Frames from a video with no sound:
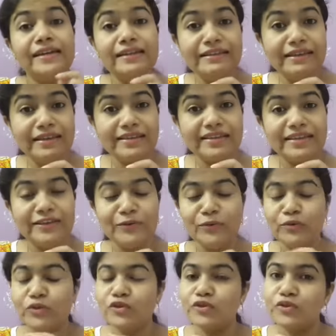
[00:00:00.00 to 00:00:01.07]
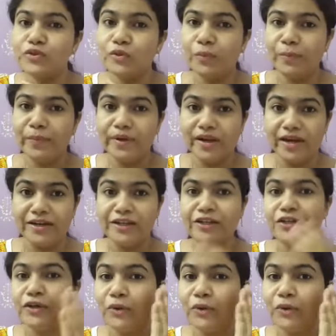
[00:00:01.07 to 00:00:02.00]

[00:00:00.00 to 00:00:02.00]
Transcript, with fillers: இன்றைக்கி ஒரு சூப்பரான